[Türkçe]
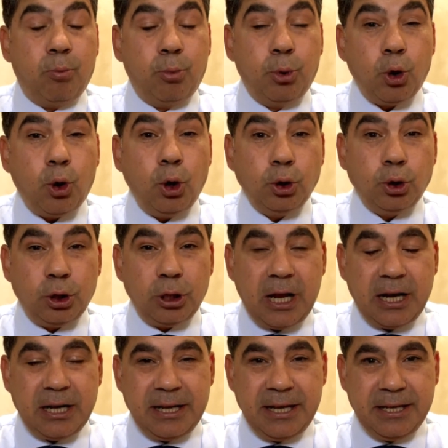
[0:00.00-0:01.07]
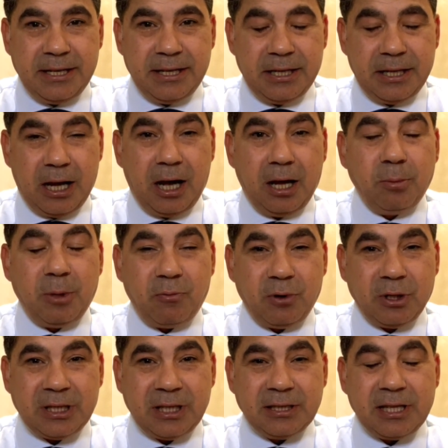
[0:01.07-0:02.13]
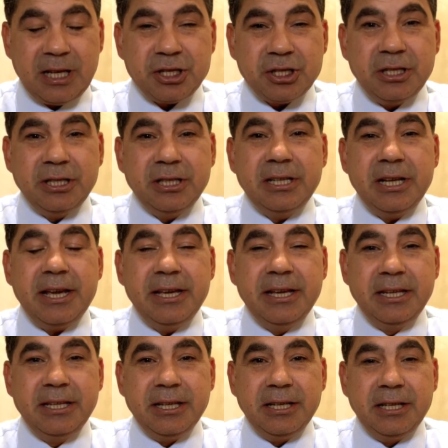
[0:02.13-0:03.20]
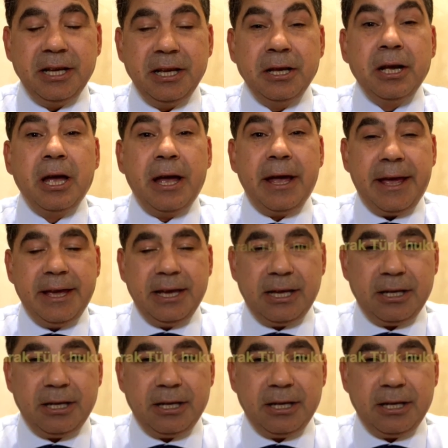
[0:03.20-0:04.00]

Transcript: Bu konularla ilgili Alman vatandaşlığı ile ilgili eğer